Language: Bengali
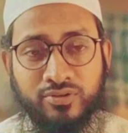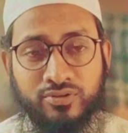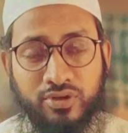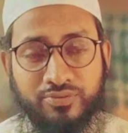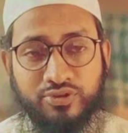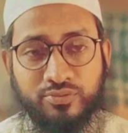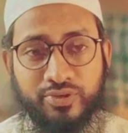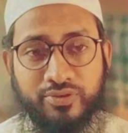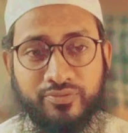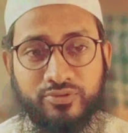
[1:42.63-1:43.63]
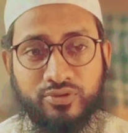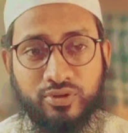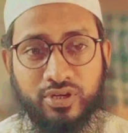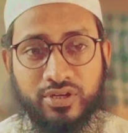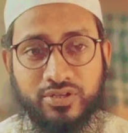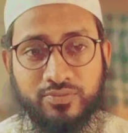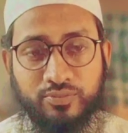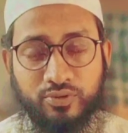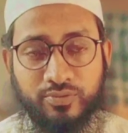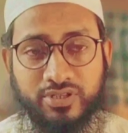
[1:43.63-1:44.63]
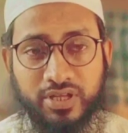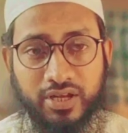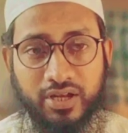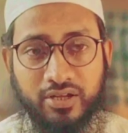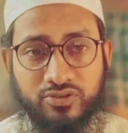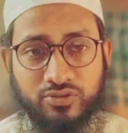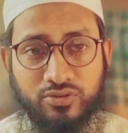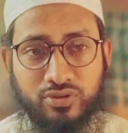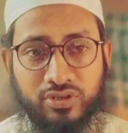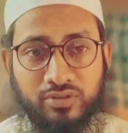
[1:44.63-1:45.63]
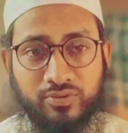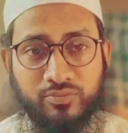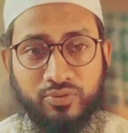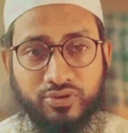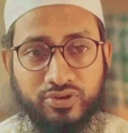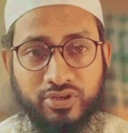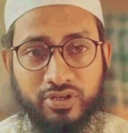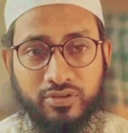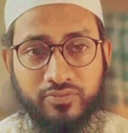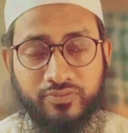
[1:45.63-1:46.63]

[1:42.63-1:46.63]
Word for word: সব সময় জহরের পূর্বে চার রাকাত শূন্যত এবং ফজরের